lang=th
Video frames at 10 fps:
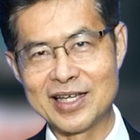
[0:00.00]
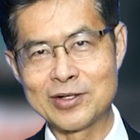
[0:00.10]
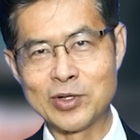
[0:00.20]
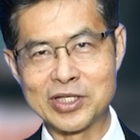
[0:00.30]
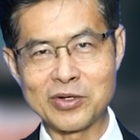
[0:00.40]
ค
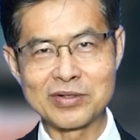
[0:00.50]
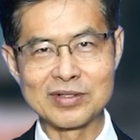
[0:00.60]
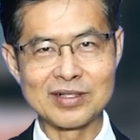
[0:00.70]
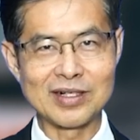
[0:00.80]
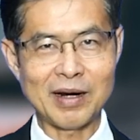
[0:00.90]
วรจะต้อง
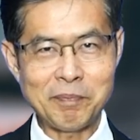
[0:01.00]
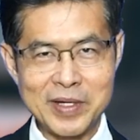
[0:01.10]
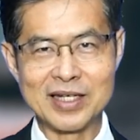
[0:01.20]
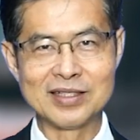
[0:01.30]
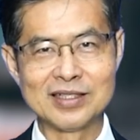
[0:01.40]
รับ
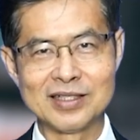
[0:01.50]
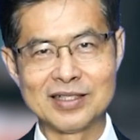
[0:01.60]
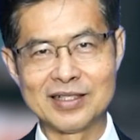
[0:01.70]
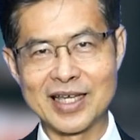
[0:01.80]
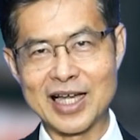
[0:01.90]
ผิด
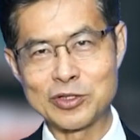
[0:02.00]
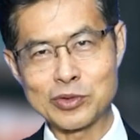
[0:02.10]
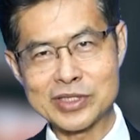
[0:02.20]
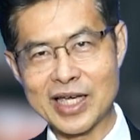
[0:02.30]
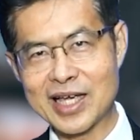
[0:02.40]
ในการชด
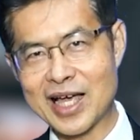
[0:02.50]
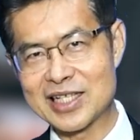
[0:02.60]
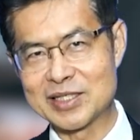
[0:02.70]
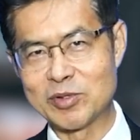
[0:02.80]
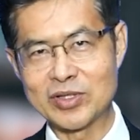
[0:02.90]
ใช้ค่า
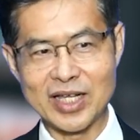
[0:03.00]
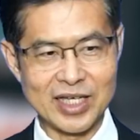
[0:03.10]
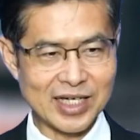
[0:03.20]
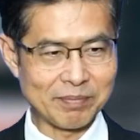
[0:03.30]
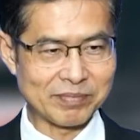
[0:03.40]
สินไหมทดแทน
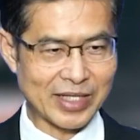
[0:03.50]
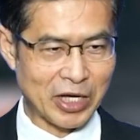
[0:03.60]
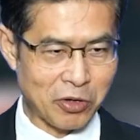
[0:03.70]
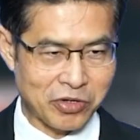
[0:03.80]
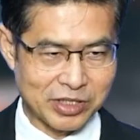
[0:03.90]
ให้กับนาย
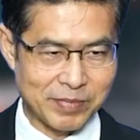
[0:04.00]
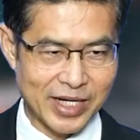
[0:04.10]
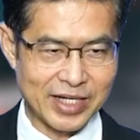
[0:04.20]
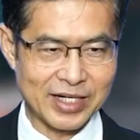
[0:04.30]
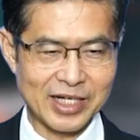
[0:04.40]
กหรือไม่
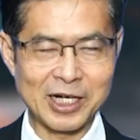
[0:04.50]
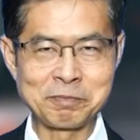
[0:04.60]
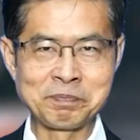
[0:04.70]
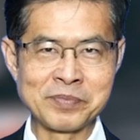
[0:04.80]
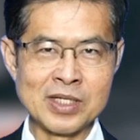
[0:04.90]
นะครับ
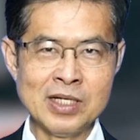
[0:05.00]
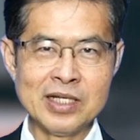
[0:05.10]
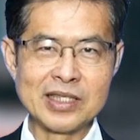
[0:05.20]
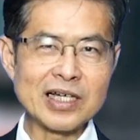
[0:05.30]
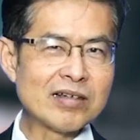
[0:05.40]

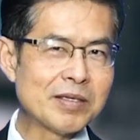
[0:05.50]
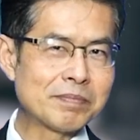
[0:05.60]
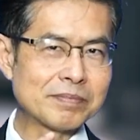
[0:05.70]
แต่คราวนี้